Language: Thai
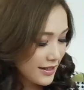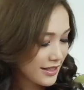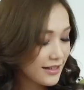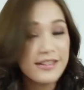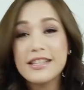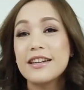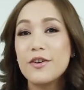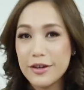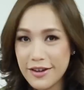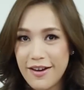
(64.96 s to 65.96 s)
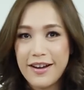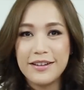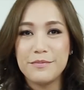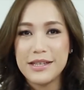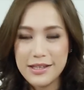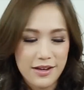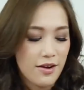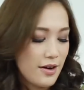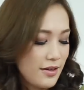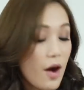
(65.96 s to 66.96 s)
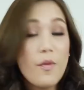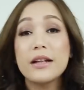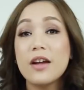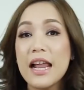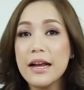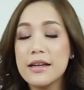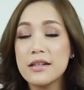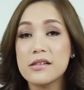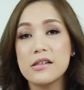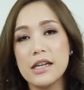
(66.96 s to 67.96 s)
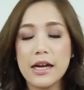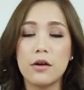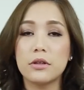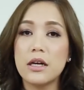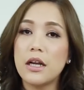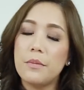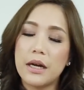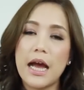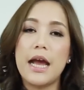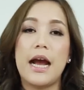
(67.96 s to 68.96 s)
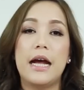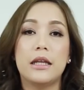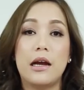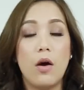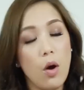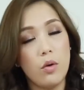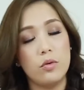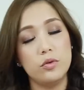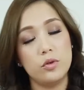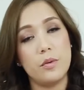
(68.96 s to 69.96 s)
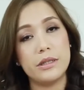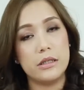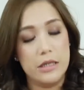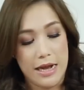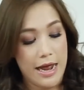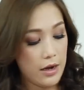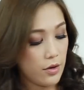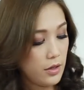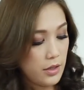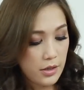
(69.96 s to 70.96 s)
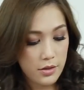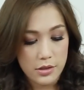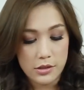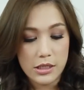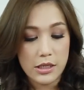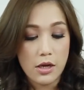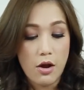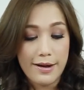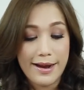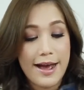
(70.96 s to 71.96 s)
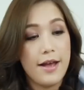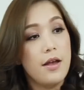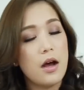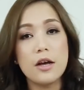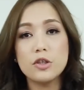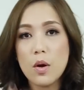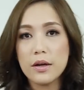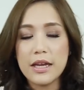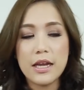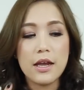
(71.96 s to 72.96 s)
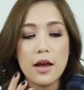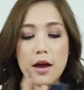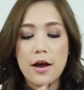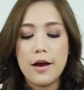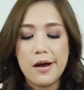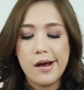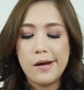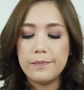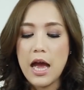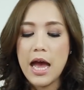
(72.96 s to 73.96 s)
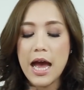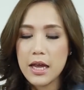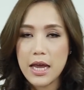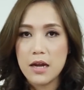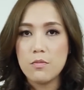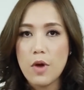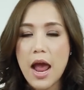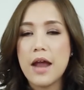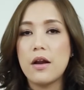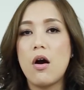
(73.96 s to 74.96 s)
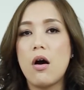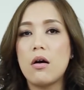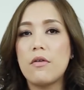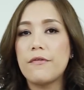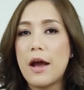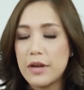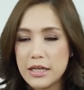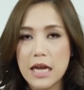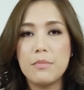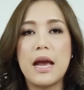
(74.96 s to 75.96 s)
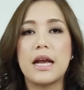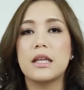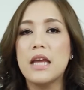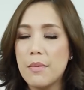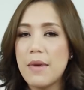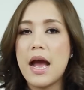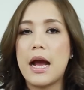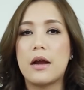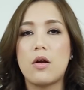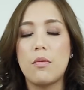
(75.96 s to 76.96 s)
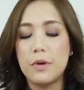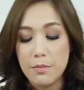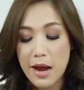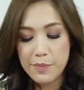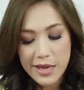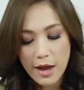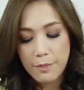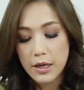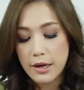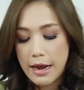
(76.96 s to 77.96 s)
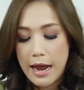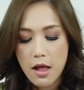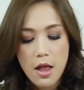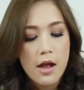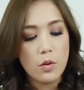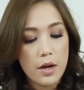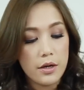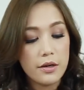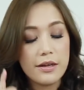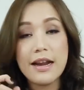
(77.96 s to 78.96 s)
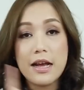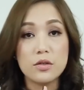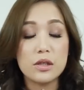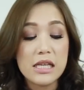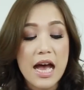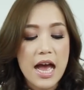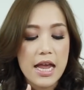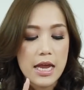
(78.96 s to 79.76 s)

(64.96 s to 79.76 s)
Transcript: แต่ดิฉันก็จะโดนก่อนมีสิทธิ์ก่อนเพราะว่าตอนแรกคิดจะซื้อที่เคาน์เตอร์ในเมืองไทยค่ะแต่โอ้รู้ตัวว่าจะเดินทางก็เลยซื้อสิ่งนี้ก่อนนะคะเอ่อช่วงนี้เอ่อ High End Brand ออกฟาวเดชั่นใหม่กันเยอะมากค่ะรองพื้นใหม่เพียบเลยนะคะตัวหนึ่งที่น่าสนใจ